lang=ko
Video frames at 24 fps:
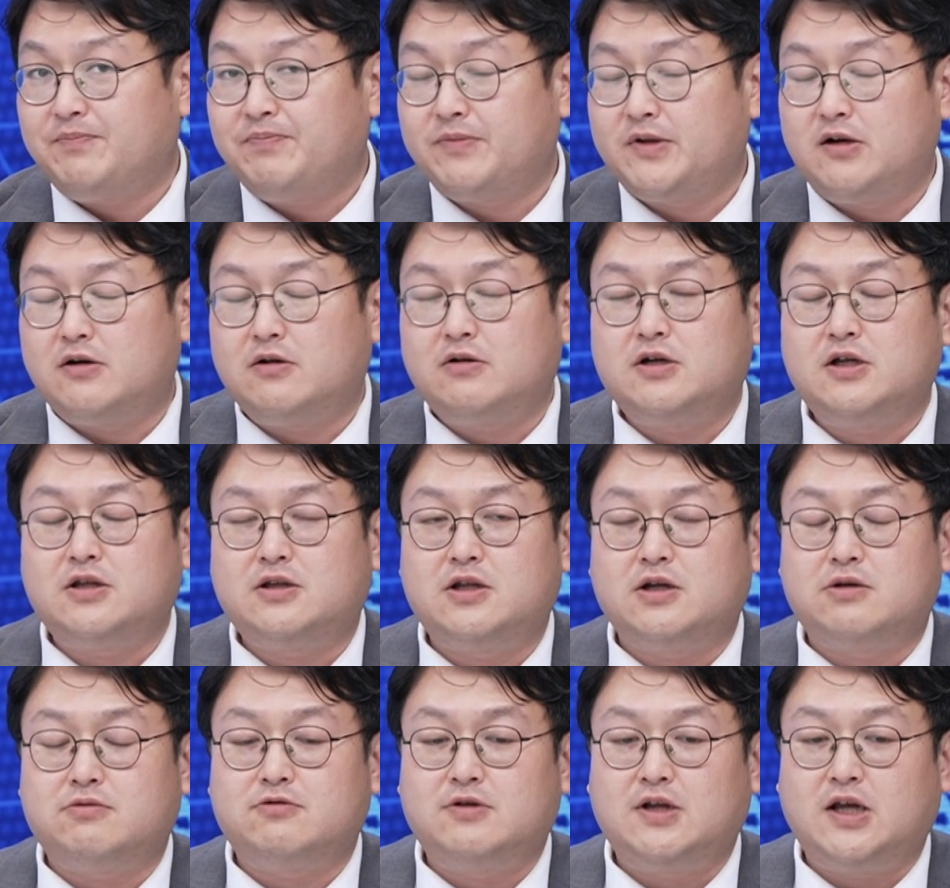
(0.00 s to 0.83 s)
네. 그렇기
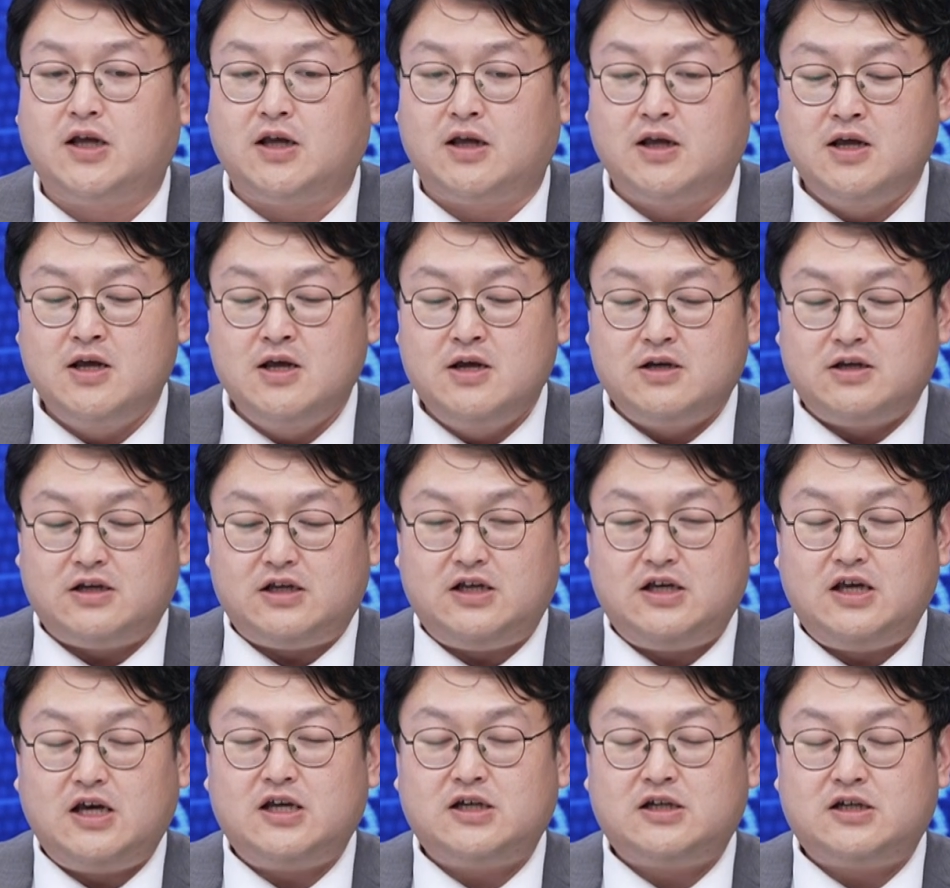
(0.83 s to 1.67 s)
때문에
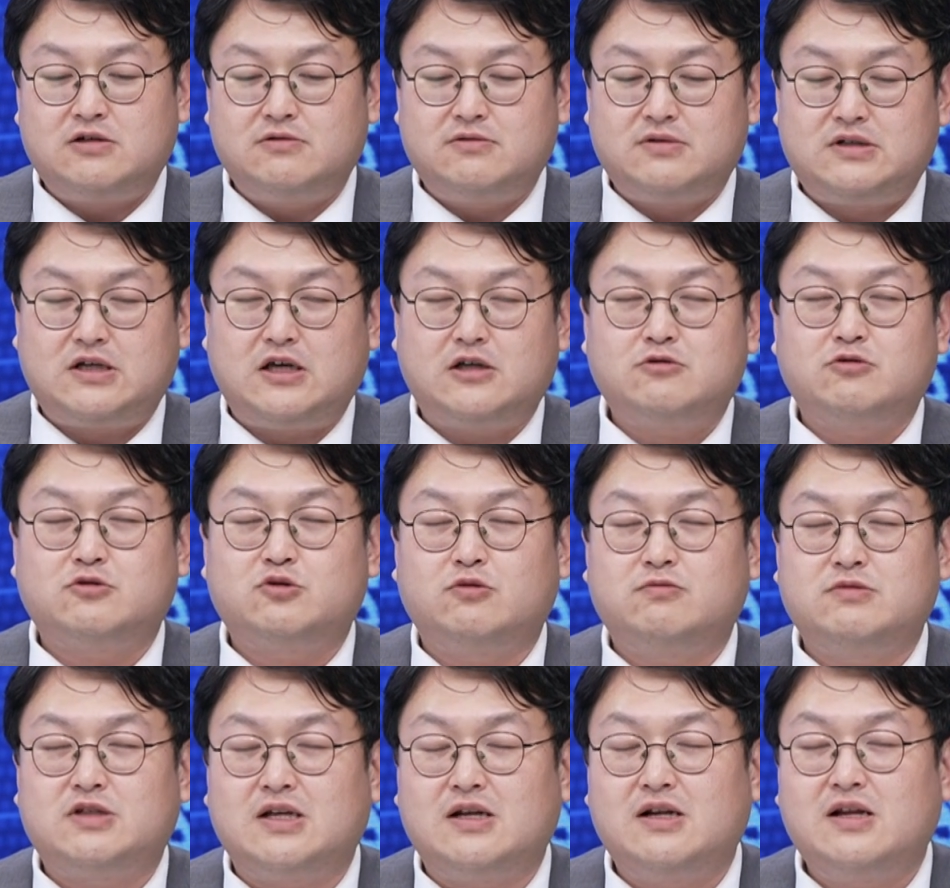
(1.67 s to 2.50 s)
이게 계속
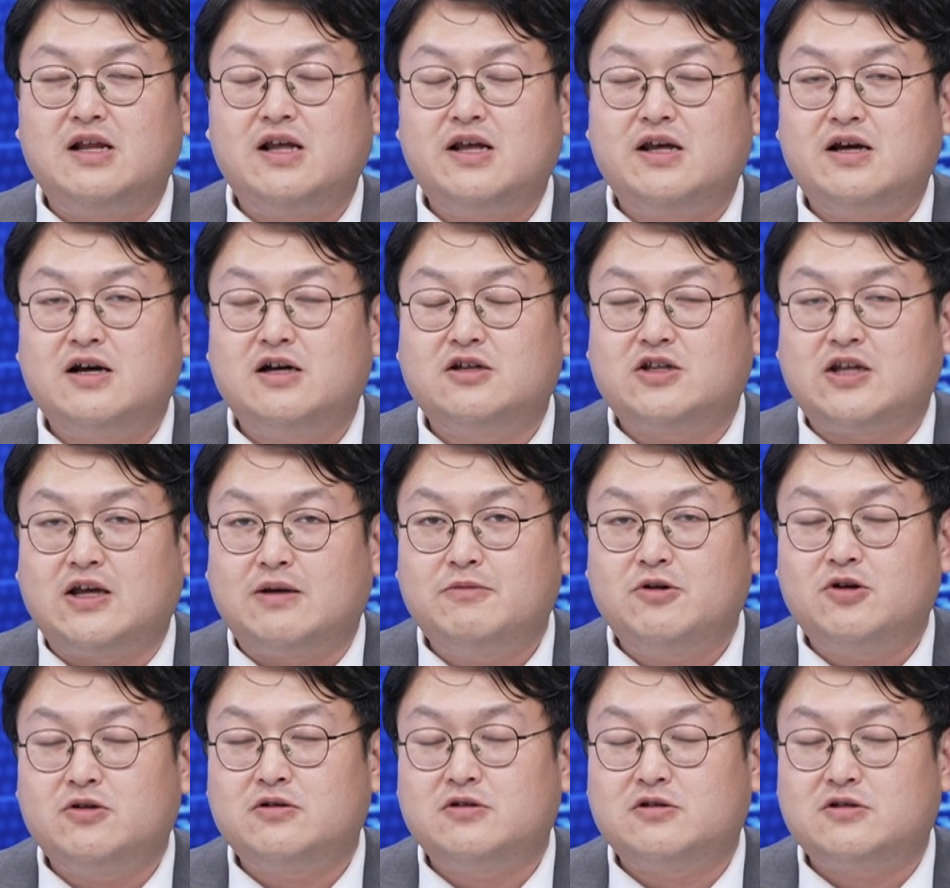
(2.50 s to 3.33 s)
좀 딜레이가
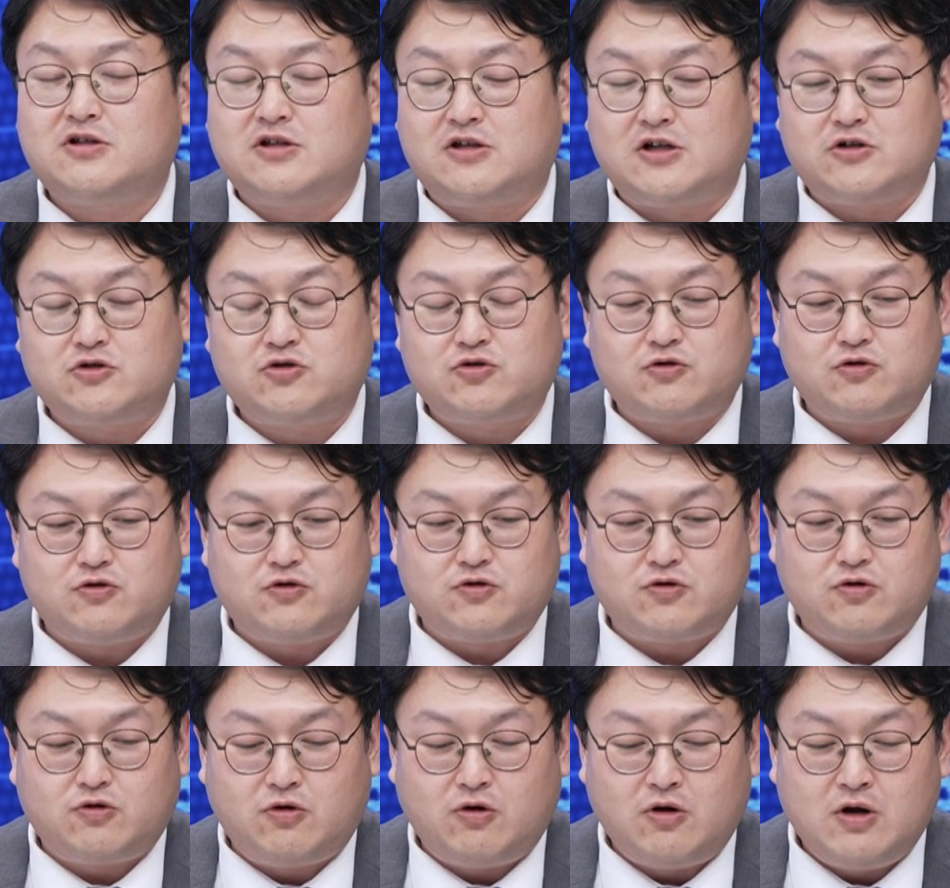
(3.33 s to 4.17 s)
되면
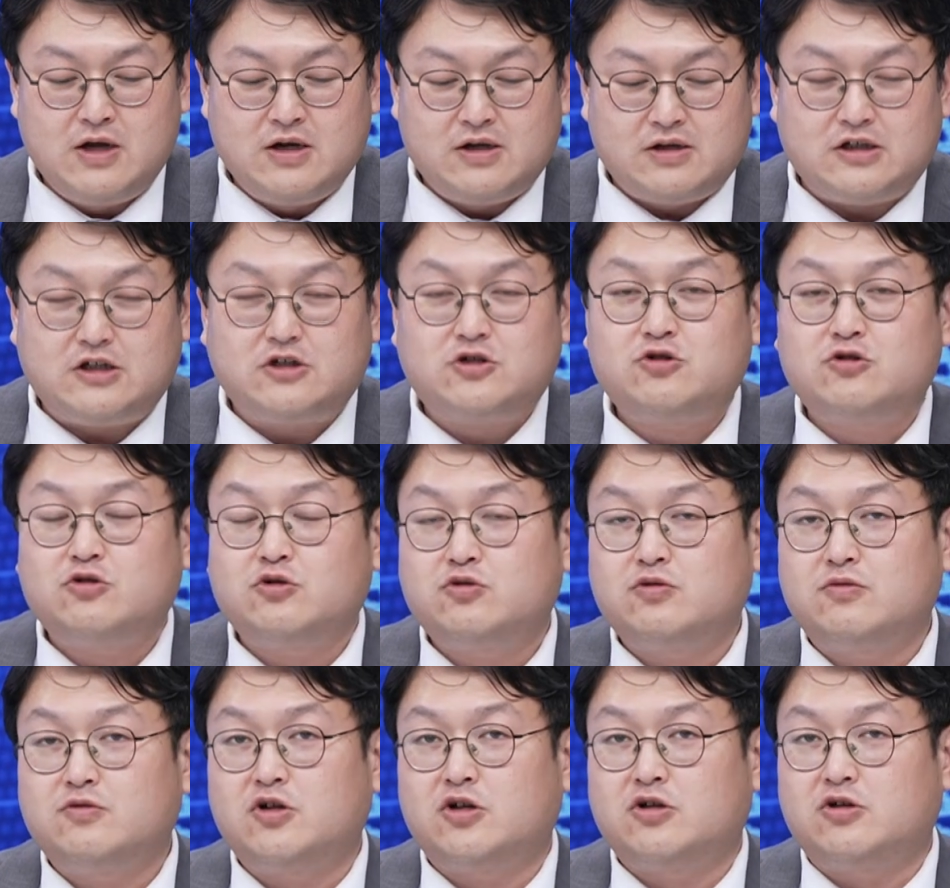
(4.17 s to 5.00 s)
될수록 이슈는
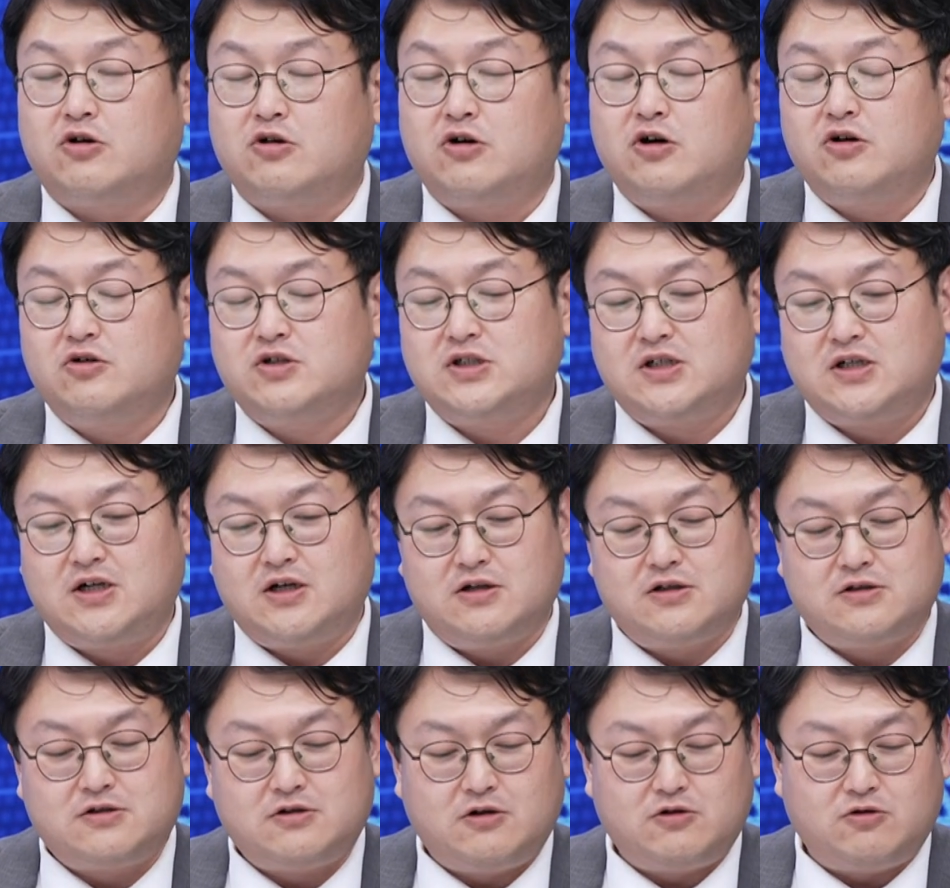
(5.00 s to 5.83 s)
좀 더 더 커질
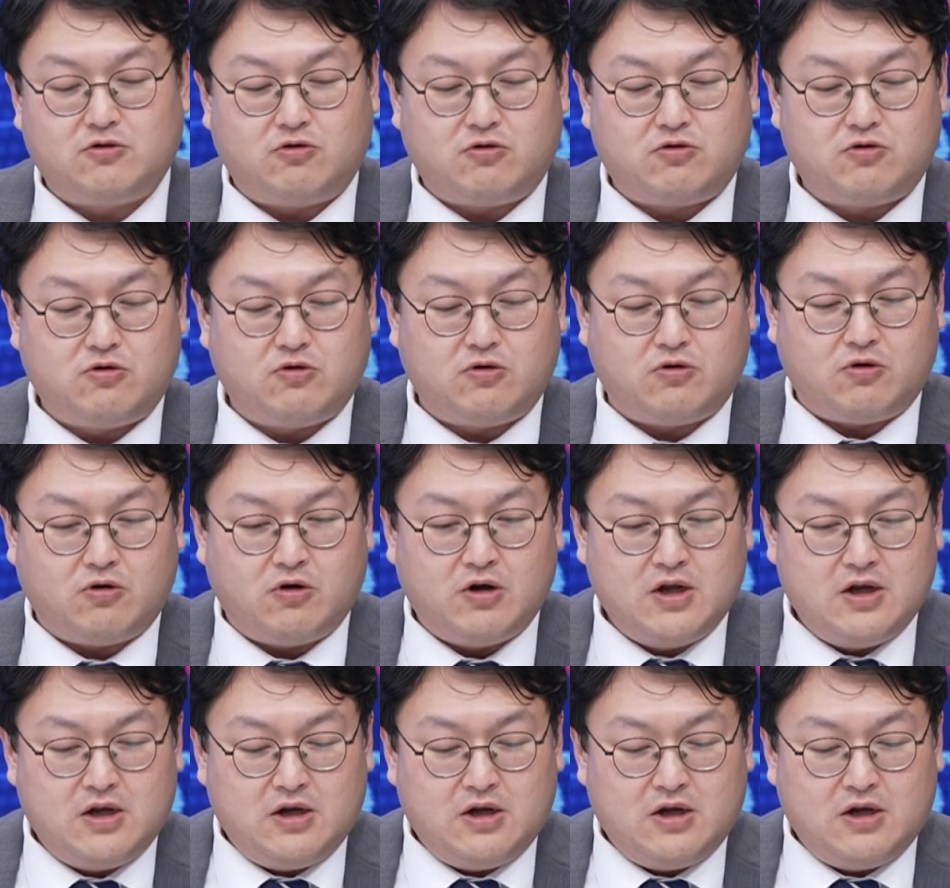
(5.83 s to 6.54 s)
가능성이 높고